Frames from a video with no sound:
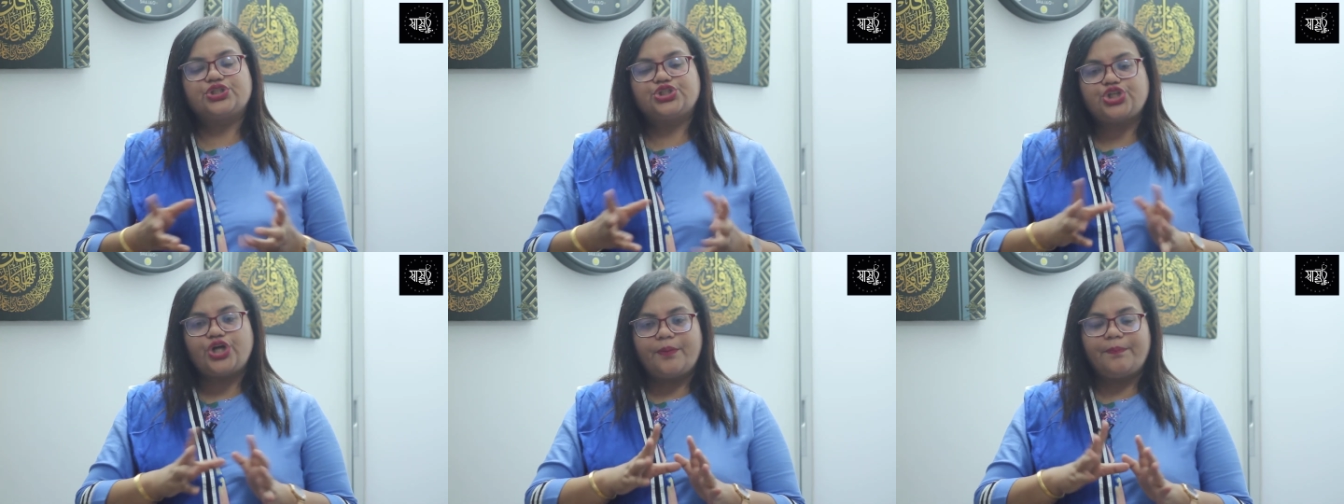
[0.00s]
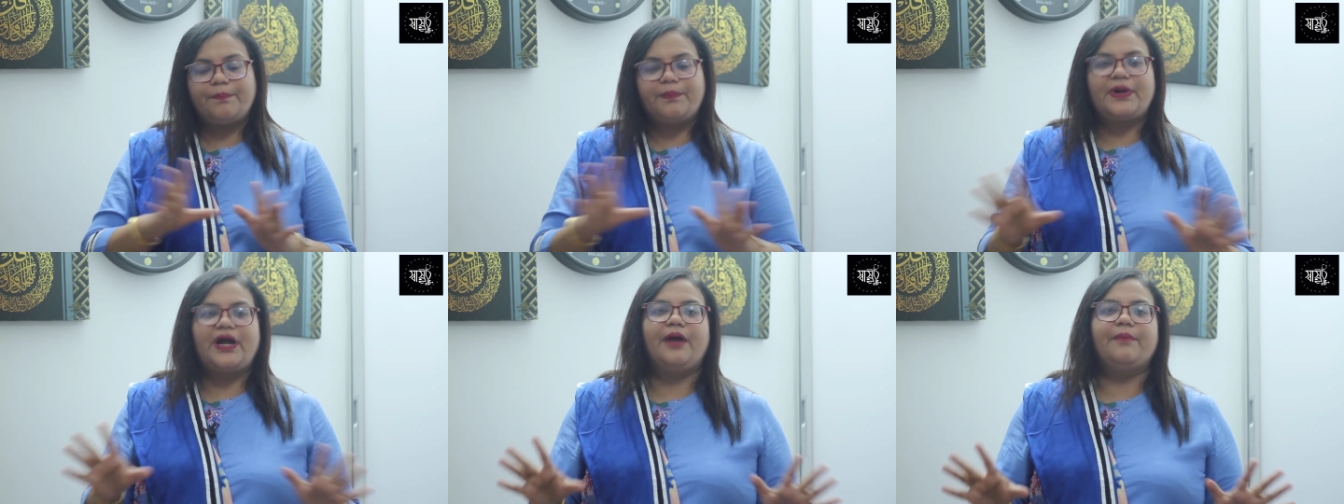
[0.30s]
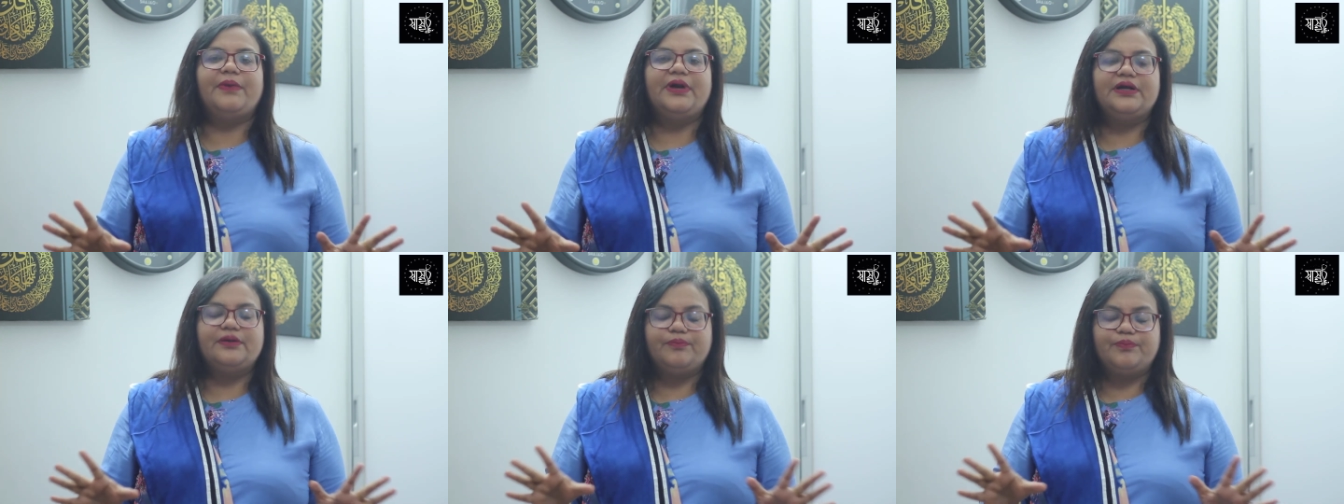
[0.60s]
সব
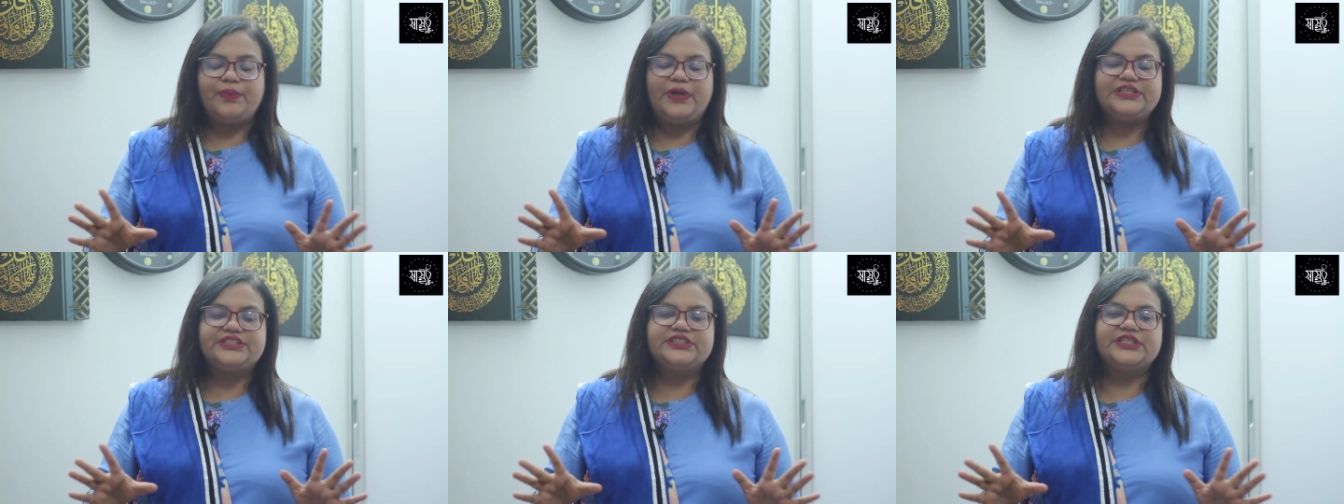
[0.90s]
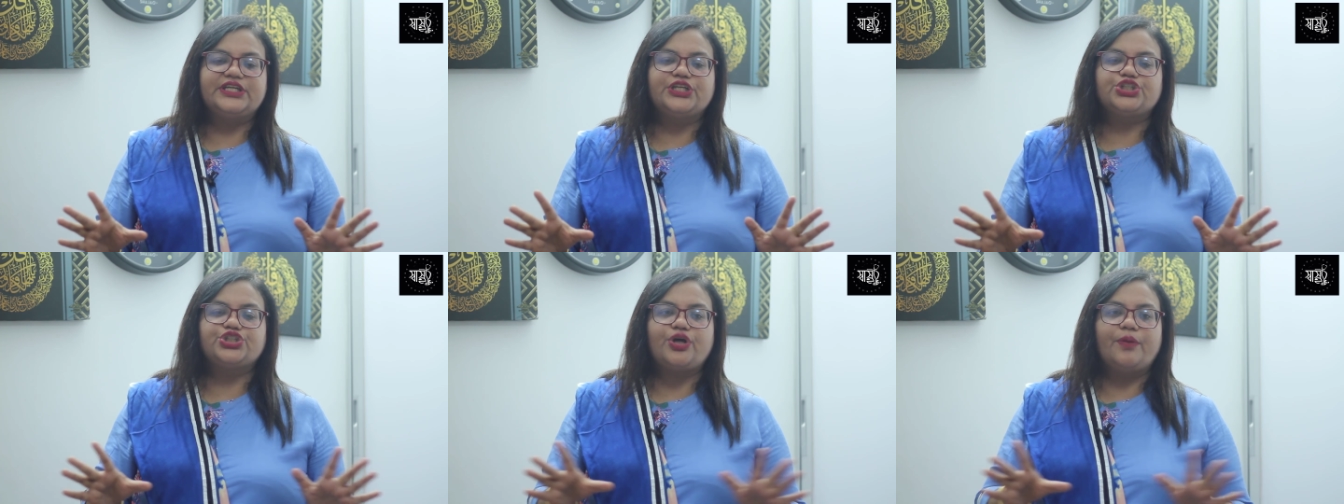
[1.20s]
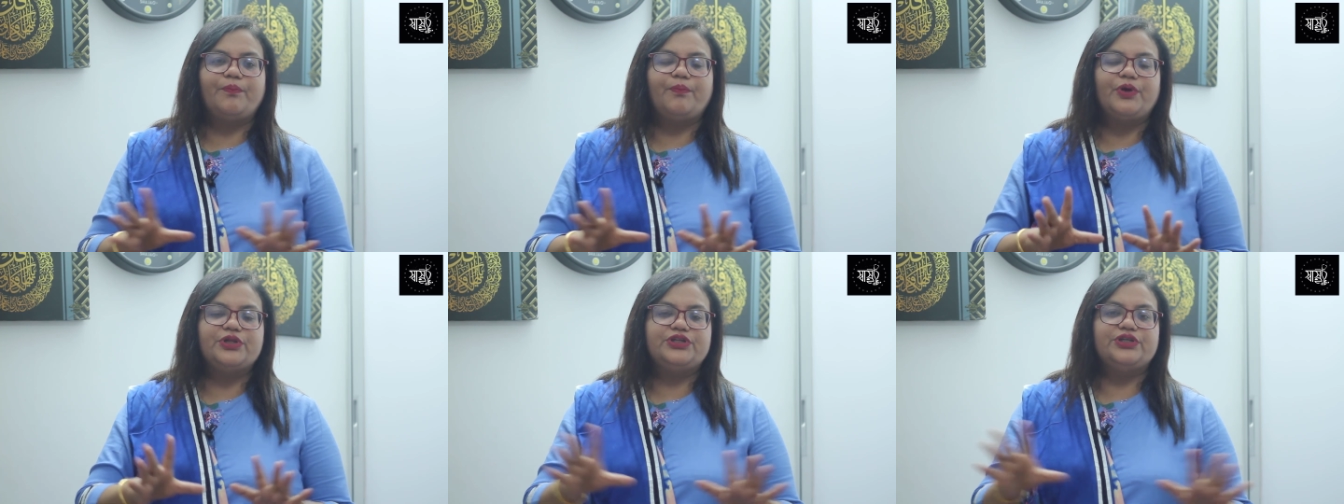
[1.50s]
খাবার প্লাস্টিকের
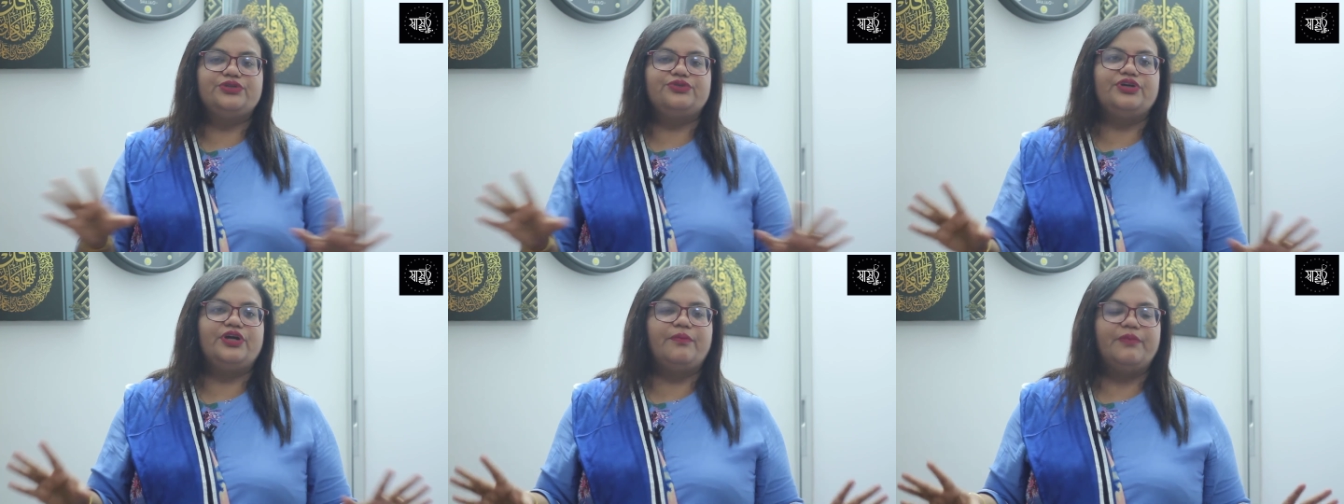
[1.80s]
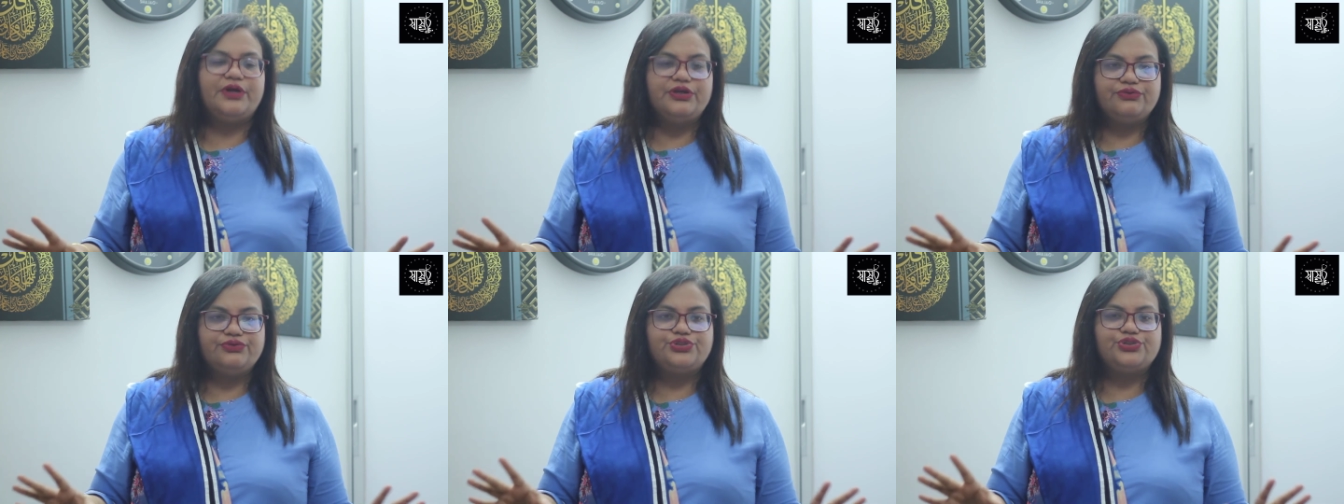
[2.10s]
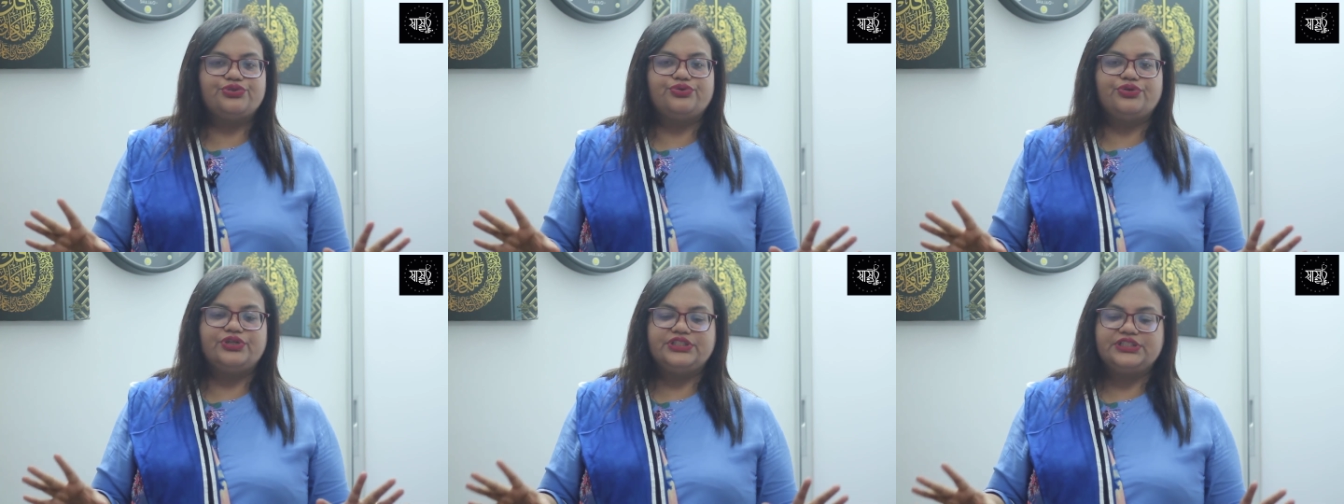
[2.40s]
সব পদার্থই আমরা ইউজ
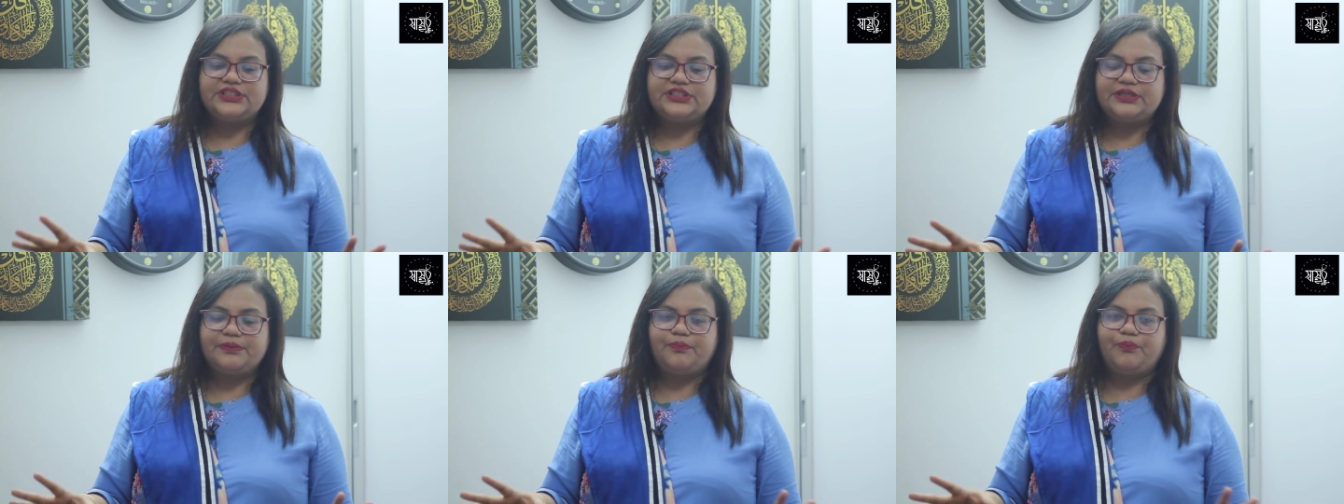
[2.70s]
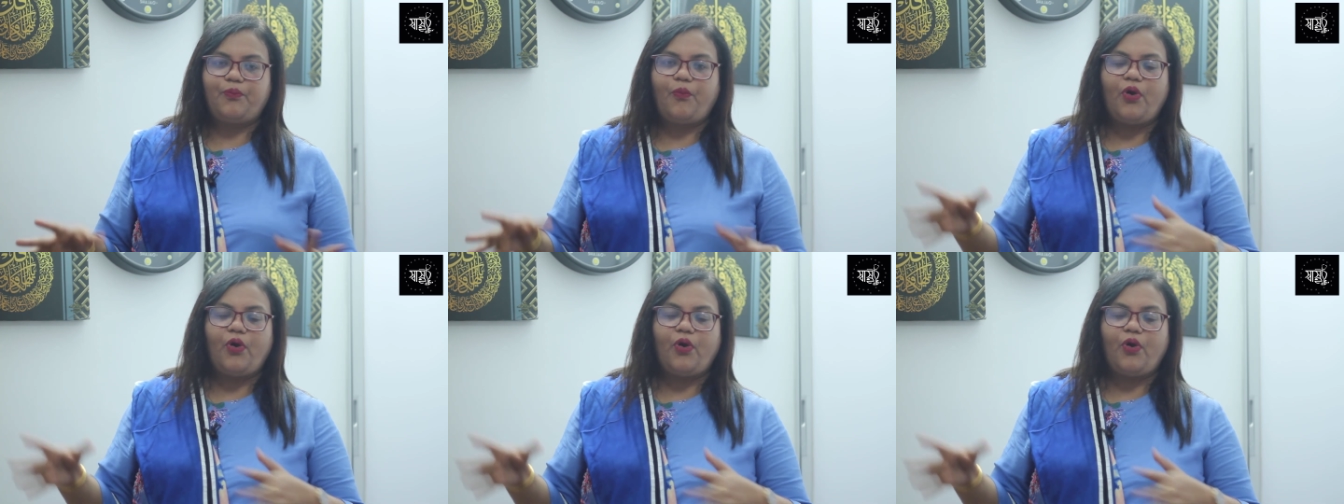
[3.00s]
করি সেটা